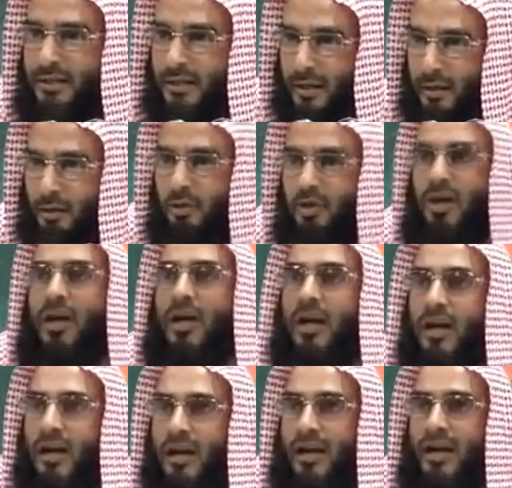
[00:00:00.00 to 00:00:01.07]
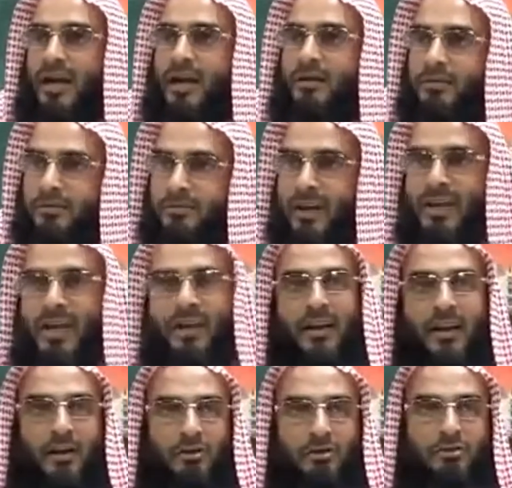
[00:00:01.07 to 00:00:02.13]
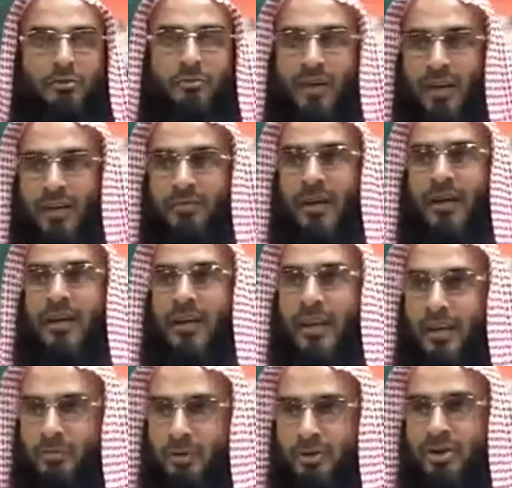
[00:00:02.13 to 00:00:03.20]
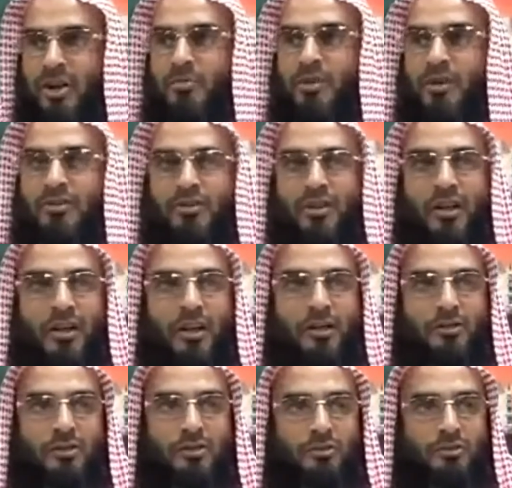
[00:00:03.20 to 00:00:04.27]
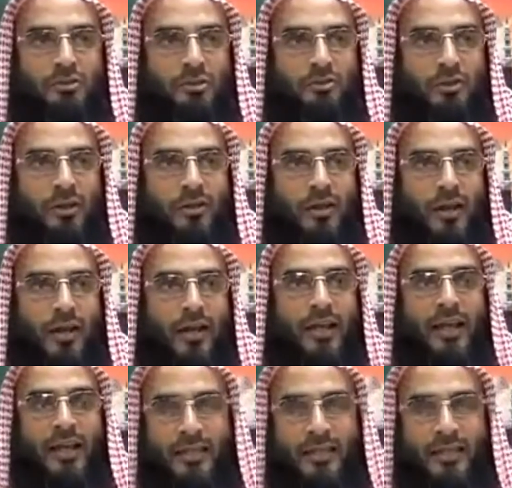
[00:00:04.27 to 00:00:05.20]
জিক্রকা আখা কাবে মায়াক রাহো তোমার ভাইয়ের এমন সমালোচনা করা দোষ ত্রুটি তুলে ধরা